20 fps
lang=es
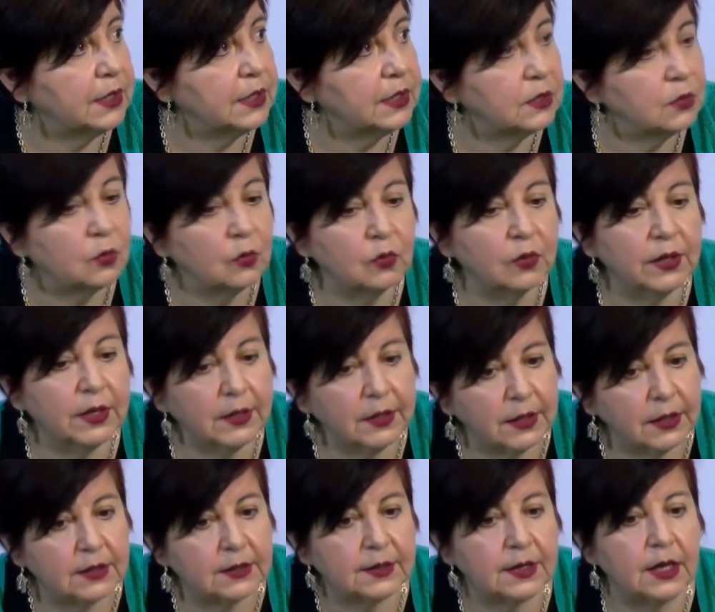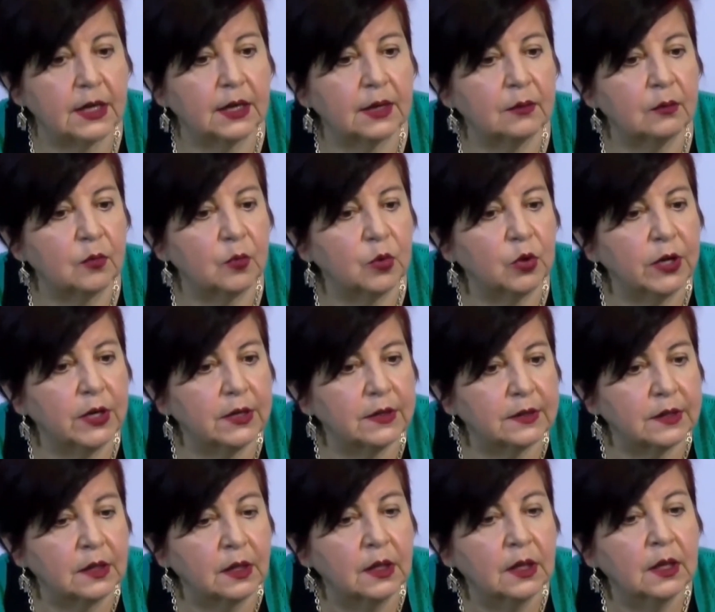llegar a su lugar y que salga Evo Morales.